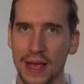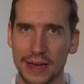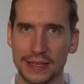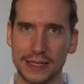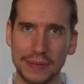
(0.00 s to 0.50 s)

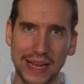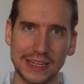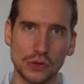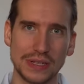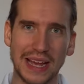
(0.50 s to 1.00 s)
es gibt eigentlich
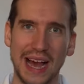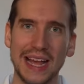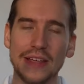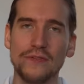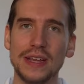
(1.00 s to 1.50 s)
nur
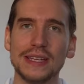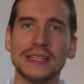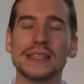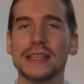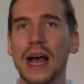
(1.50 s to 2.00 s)
drei
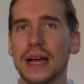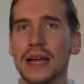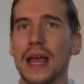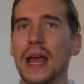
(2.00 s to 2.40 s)
wichtige Sachen,